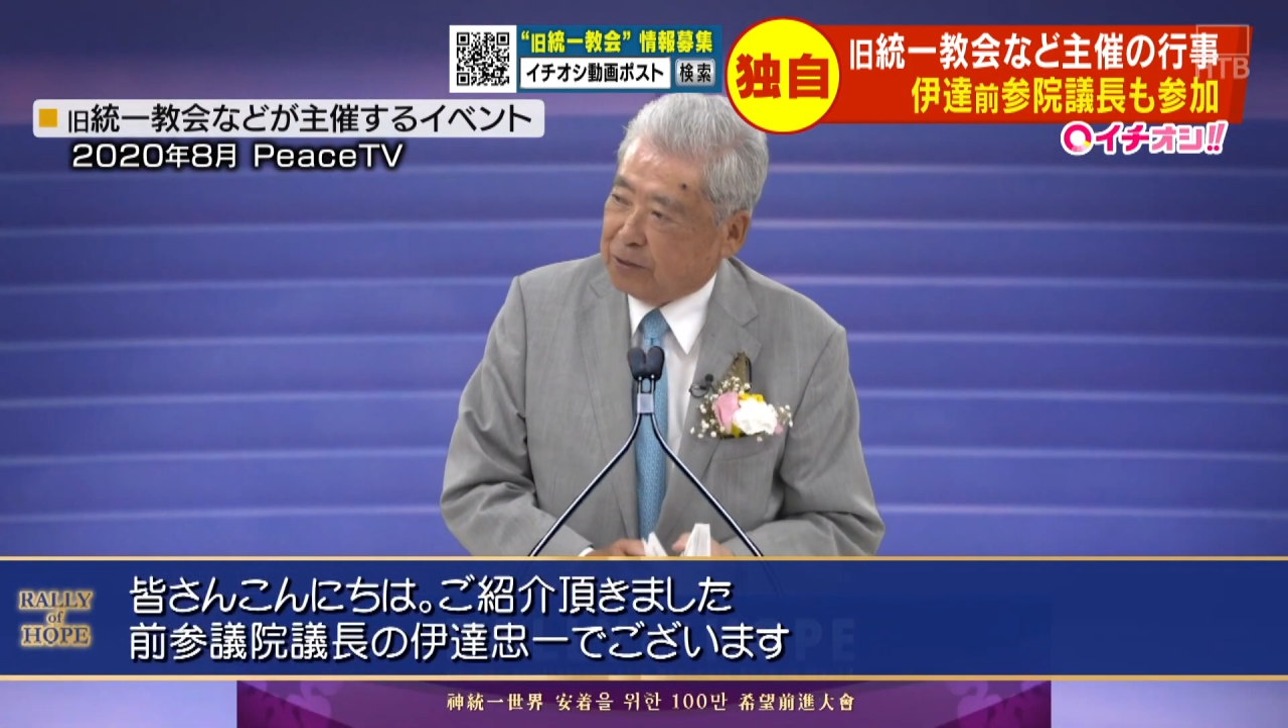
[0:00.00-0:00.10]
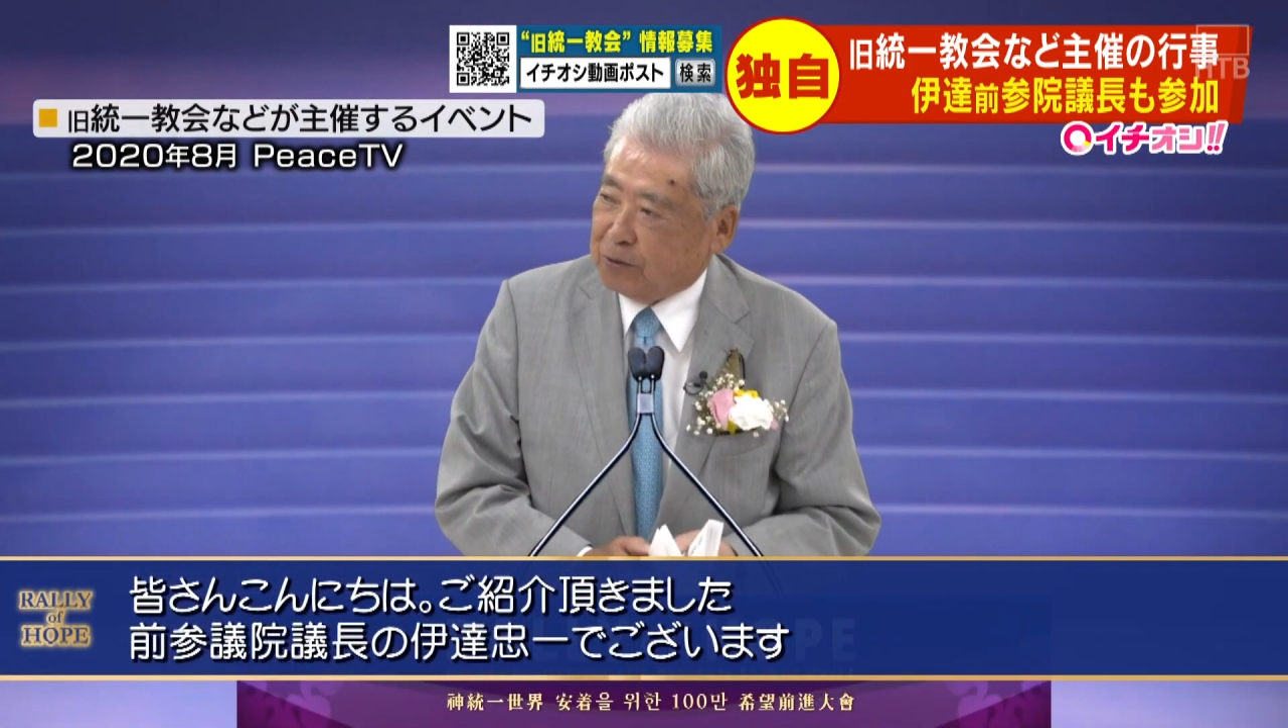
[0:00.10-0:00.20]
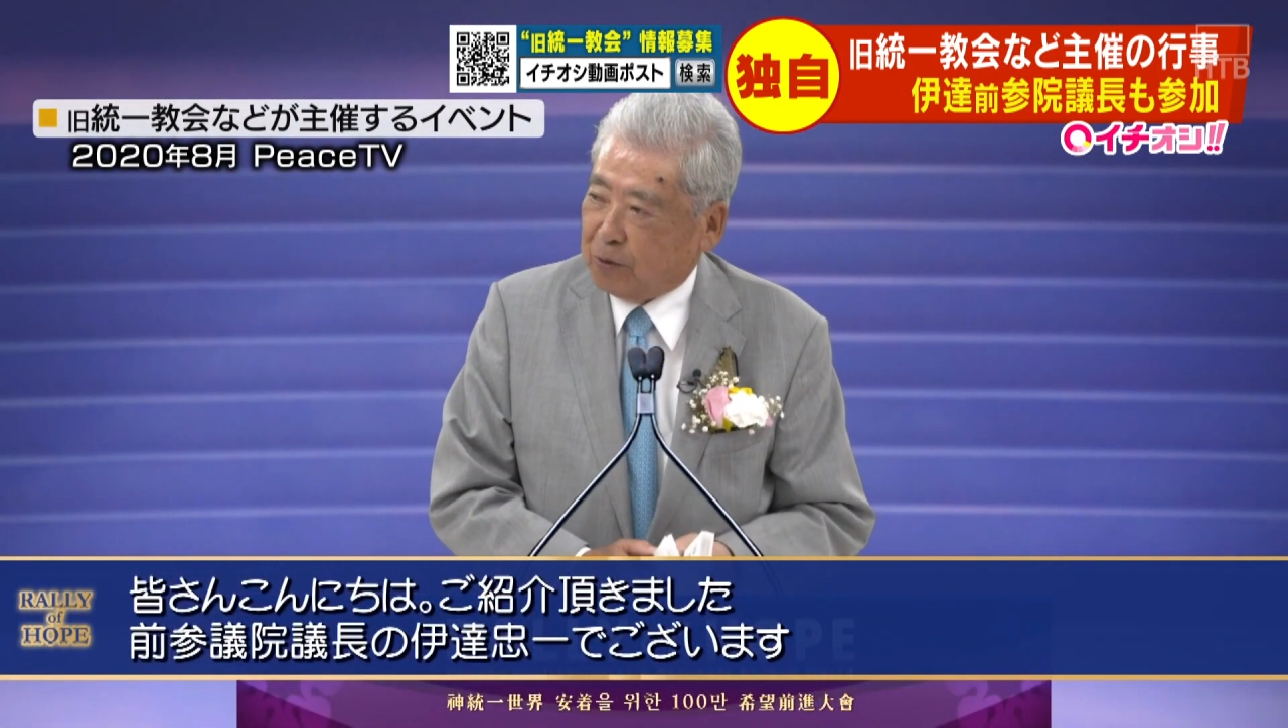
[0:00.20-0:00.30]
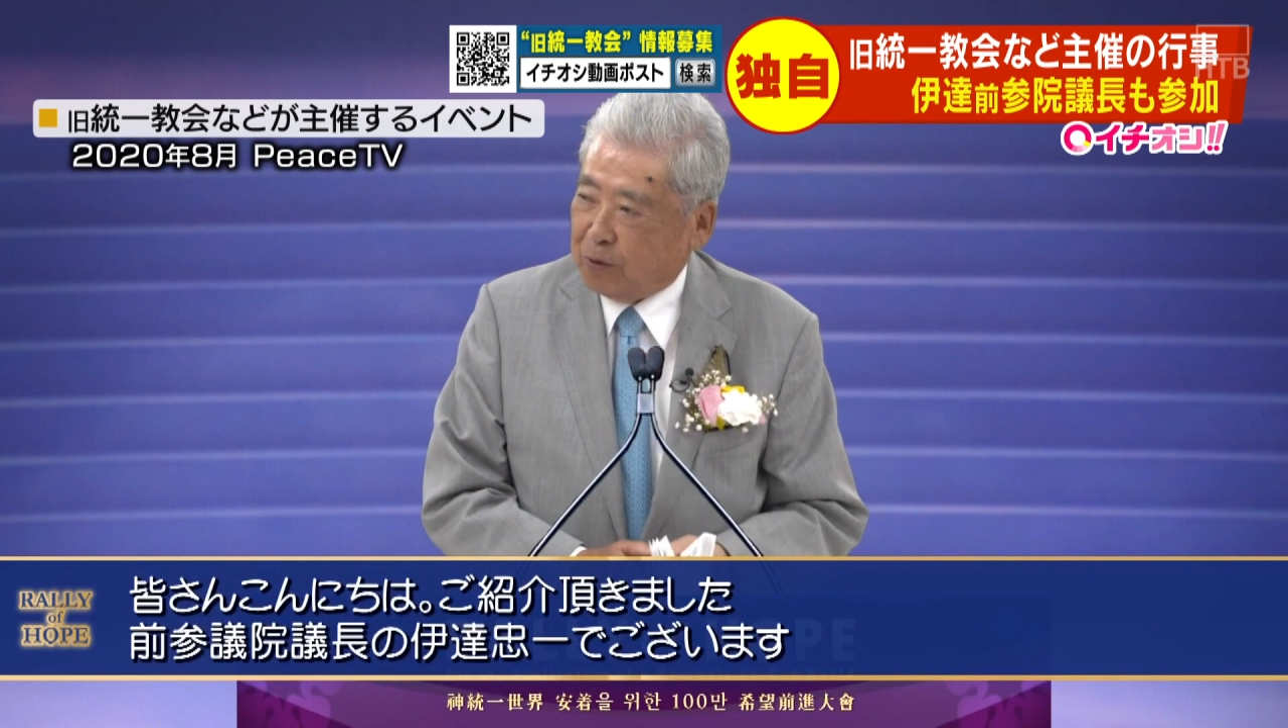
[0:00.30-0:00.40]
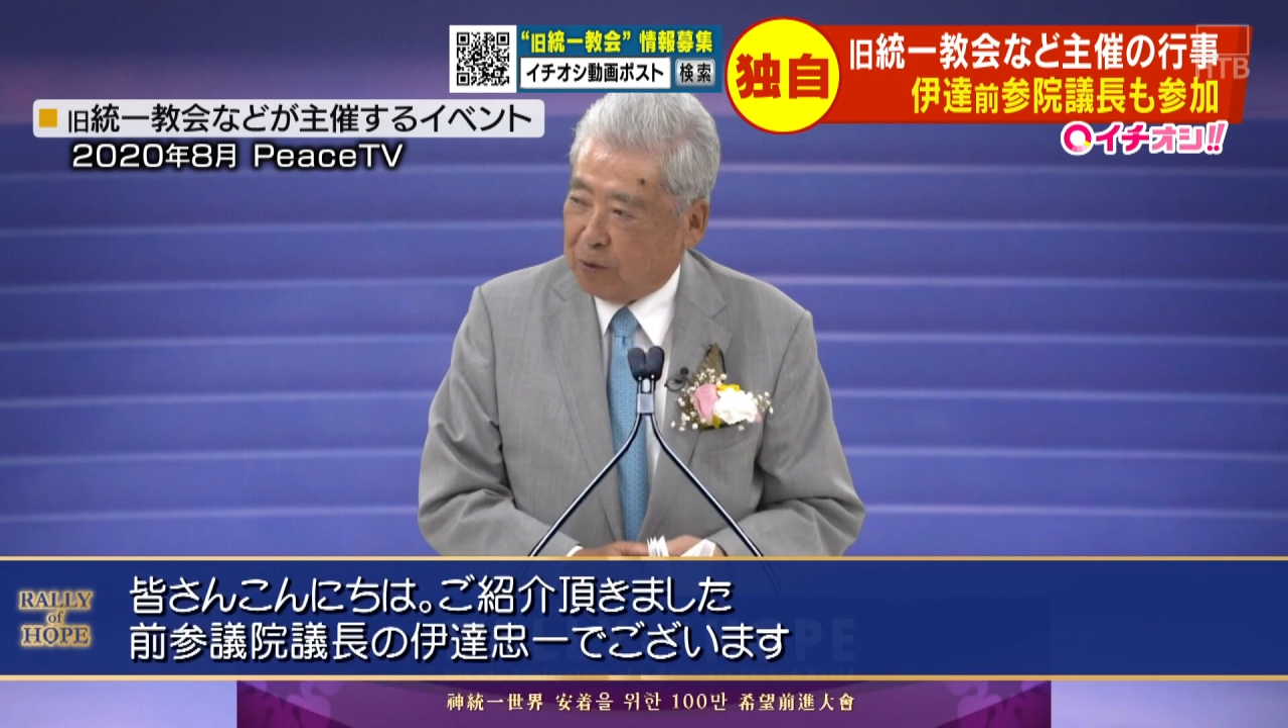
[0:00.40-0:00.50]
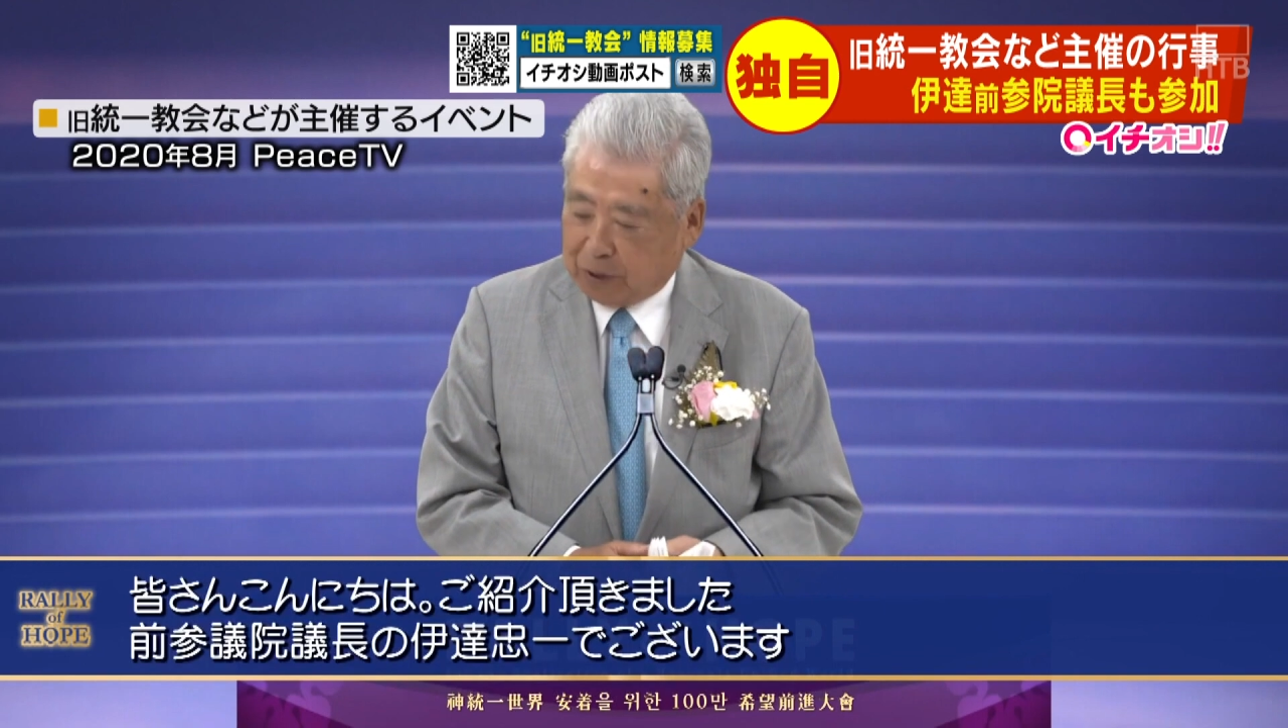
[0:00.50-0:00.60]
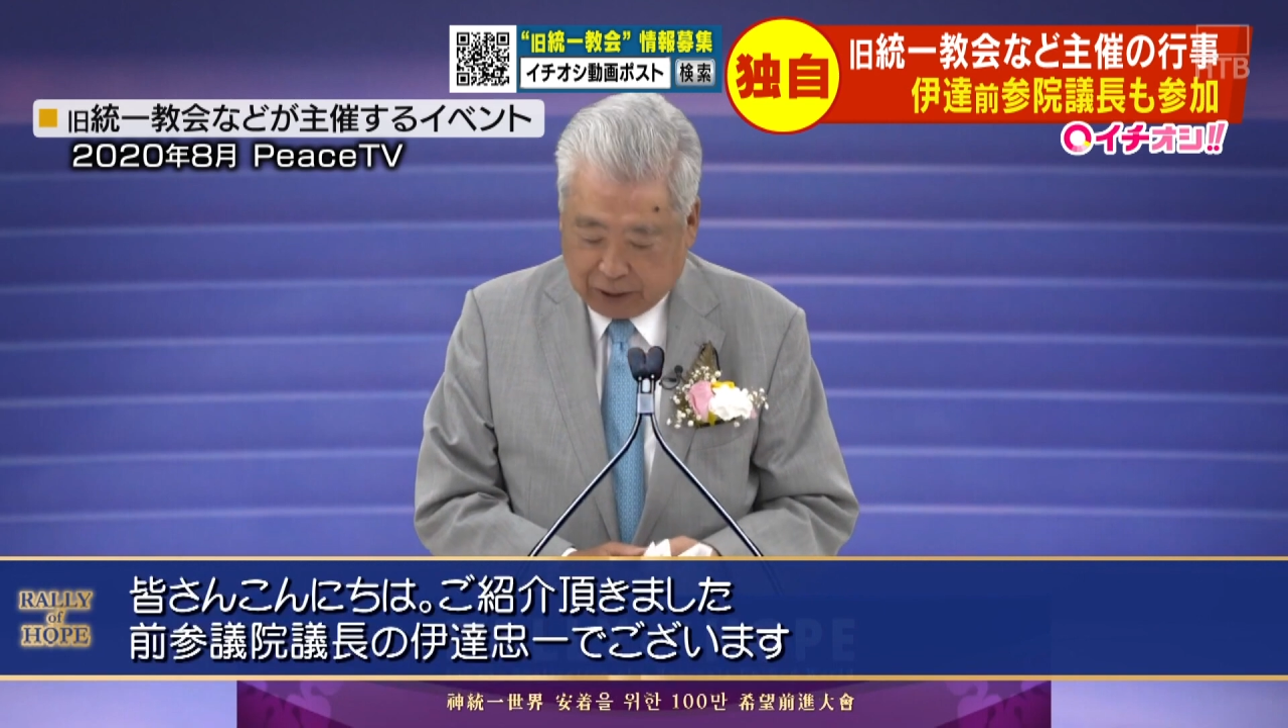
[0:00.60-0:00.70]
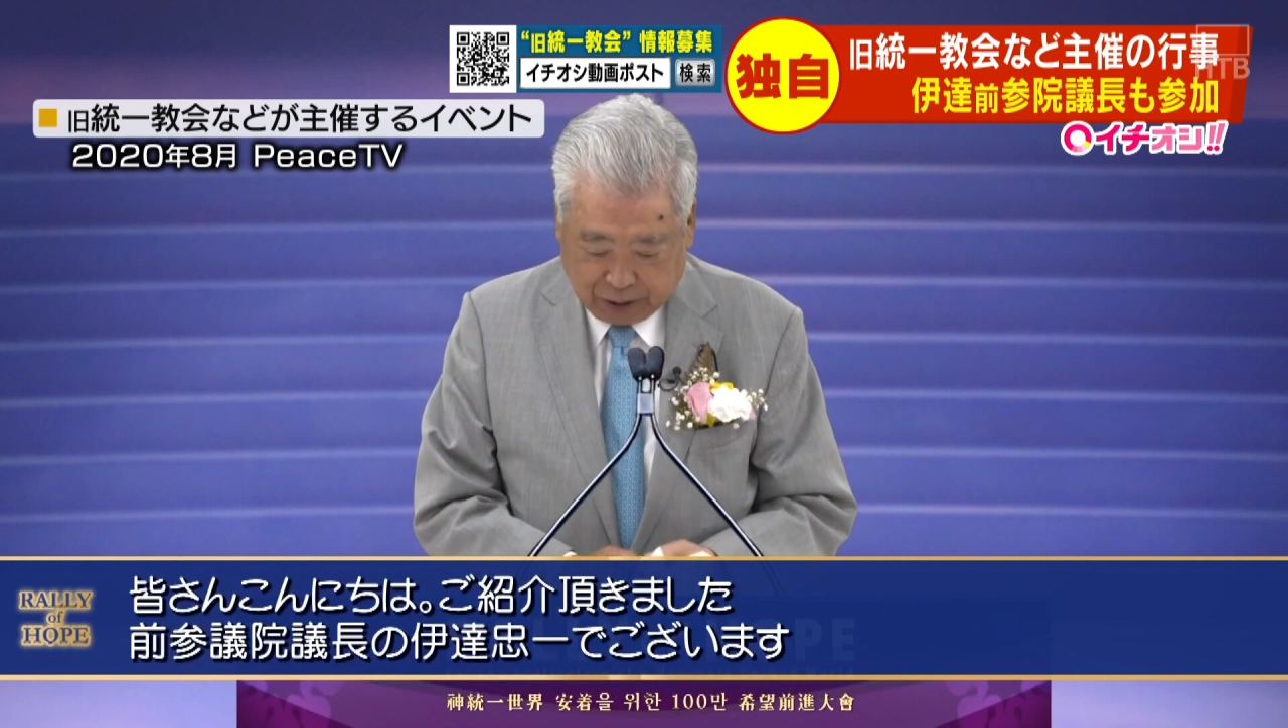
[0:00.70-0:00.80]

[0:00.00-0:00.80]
オンライン